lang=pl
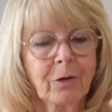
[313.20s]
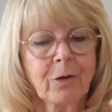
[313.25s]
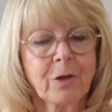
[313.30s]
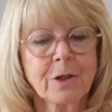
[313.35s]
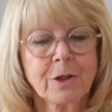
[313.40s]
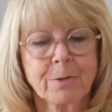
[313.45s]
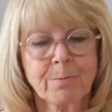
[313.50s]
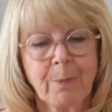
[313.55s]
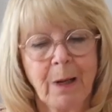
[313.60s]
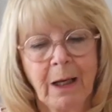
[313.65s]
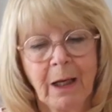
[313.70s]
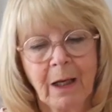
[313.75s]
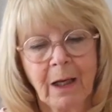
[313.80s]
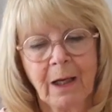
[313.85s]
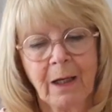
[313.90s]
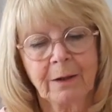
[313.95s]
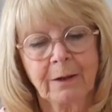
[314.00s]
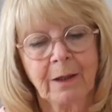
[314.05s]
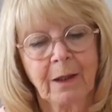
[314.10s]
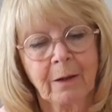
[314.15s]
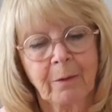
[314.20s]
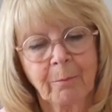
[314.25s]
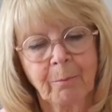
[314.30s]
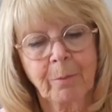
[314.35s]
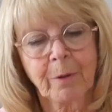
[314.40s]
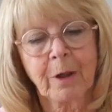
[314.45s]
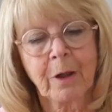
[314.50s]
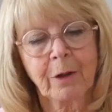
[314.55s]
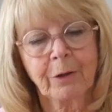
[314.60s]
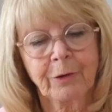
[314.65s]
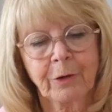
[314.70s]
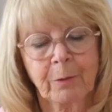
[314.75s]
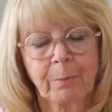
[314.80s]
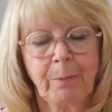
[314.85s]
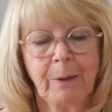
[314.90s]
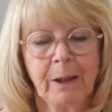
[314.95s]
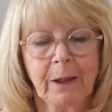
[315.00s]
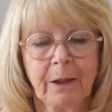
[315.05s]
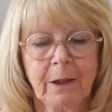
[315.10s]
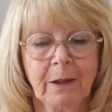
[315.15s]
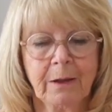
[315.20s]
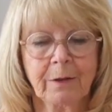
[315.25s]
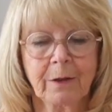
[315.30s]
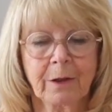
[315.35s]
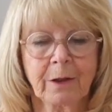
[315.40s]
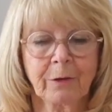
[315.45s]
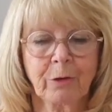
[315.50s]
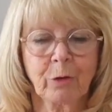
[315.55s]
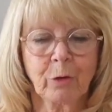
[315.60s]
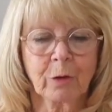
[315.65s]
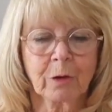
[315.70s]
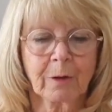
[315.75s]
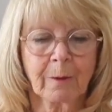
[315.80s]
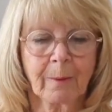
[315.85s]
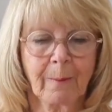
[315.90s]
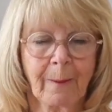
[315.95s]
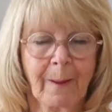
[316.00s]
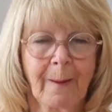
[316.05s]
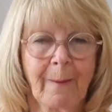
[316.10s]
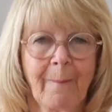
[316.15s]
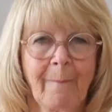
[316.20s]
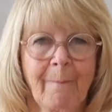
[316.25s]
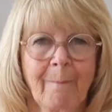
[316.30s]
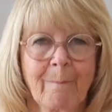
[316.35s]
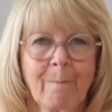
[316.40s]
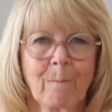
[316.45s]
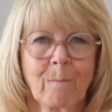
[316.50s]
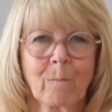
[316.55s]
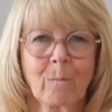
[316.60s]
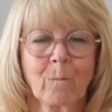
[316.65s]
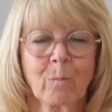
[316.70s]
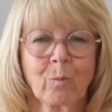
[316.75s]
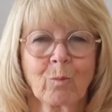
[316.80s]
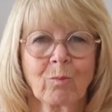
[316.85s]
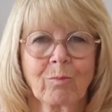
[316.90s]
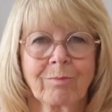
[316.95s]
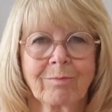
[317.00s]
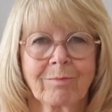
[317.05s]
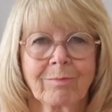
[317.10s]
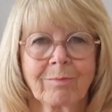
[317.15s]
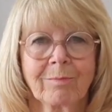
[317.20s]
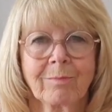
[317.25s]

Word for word: udaj się w jakiś piękny krajobraz, gdzieś w naturze.